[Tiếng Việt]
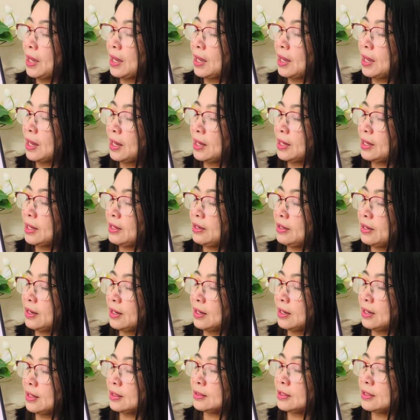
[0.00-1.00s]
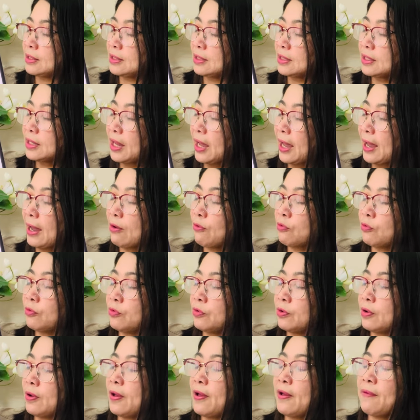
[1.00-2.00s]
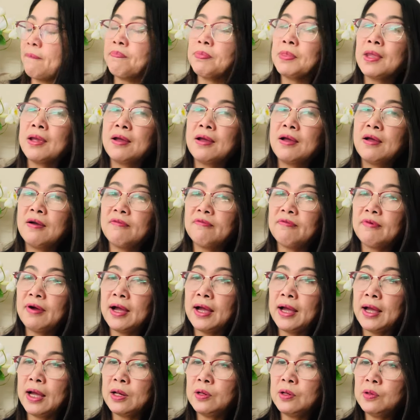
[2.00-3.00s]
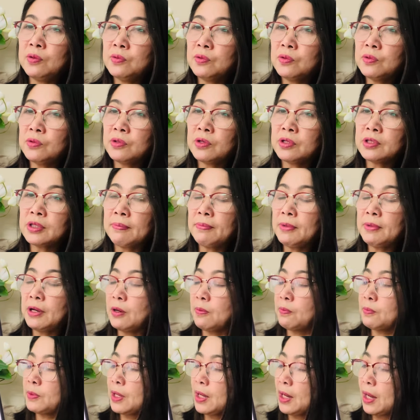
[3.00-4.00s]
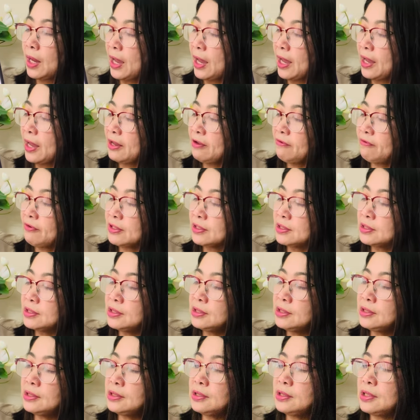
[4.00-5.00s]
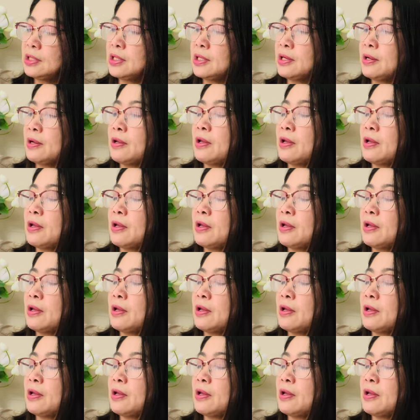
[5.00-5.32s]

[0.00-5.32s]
hay rất là đỉnh cao của ha và luôn luôn có tấm lòng nhân ái và hướng à,